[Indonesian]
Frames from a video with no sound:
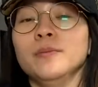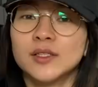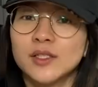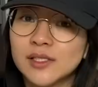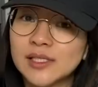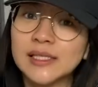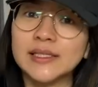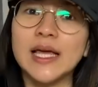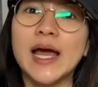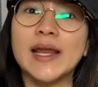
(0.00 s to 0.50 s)
Terus
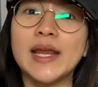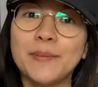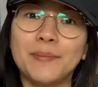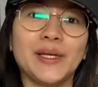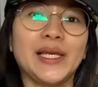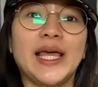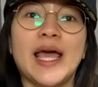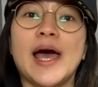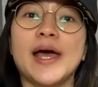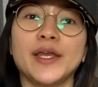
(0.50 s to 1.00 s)
nanti ada
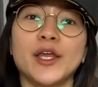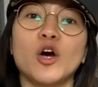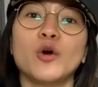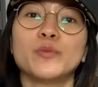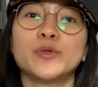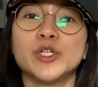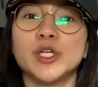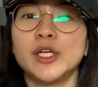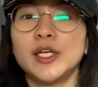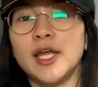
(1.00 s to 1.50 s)
pilihannya,
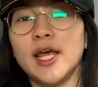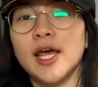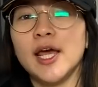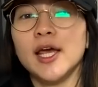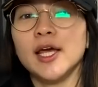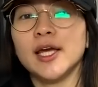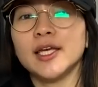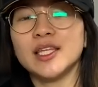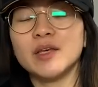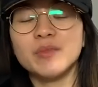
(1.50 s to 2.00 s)

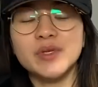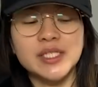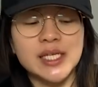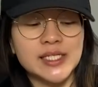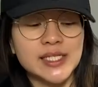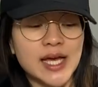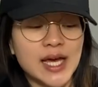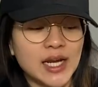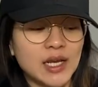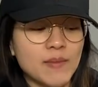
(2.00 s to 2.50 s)
optionnya, kita bisa
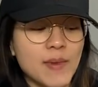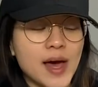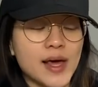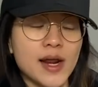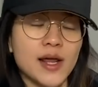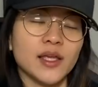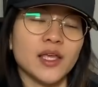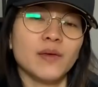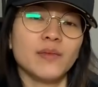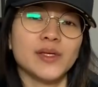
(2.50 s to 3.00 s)
cari
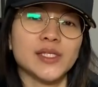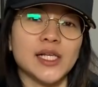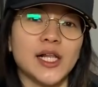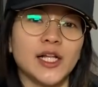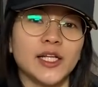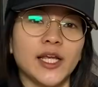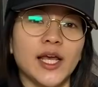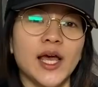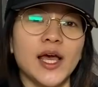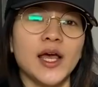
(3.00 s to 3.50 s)
barangnya,
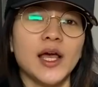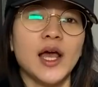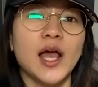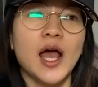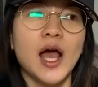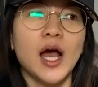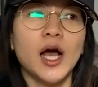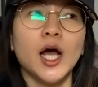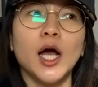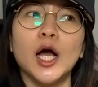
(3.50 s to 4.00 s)
misalnya
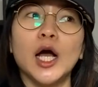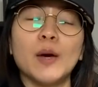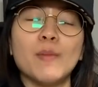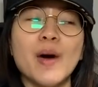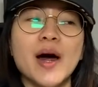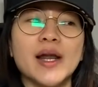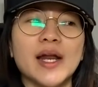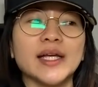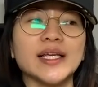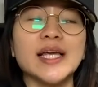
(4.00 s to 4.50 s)
uh,
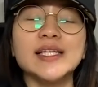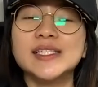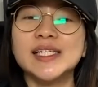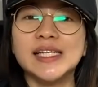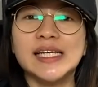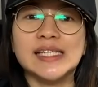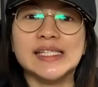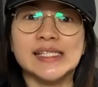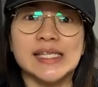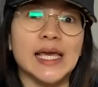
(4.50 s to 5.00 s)
barangnya
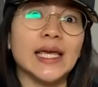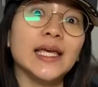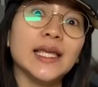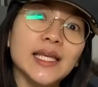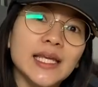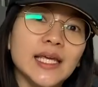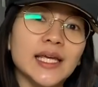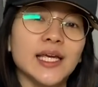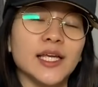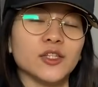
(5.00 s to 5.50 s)
jenisnya
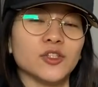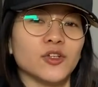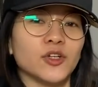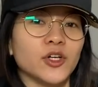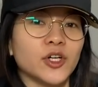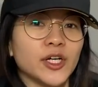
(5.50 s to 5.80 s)
ini gitu.